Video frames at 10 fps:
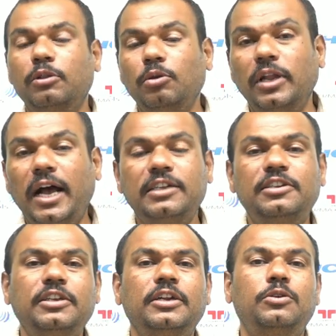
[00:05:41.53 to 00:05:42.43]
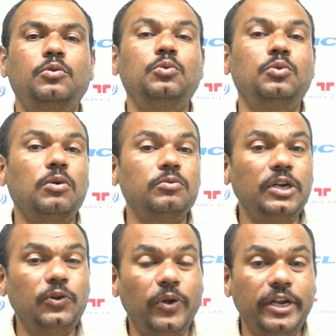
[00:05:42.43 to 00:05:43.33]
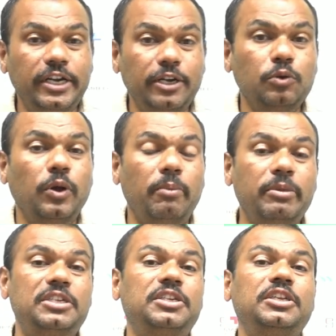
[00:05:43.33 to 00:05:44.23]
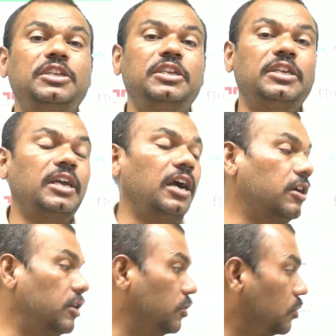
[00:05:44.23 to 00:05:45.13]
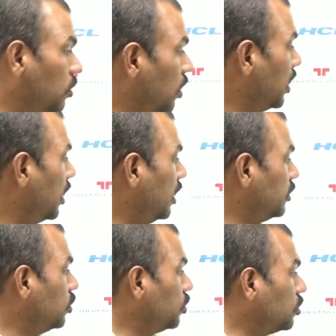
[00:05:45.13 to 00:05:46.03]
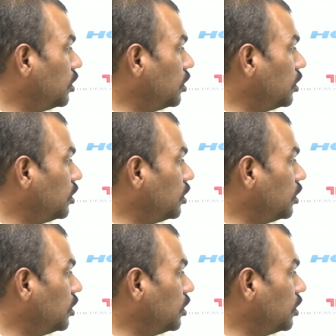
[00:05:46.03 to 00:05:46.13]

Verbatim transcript: तो लास्ट ईयर 2022 एमएसटीसीटी का कंट्रोल uh, जो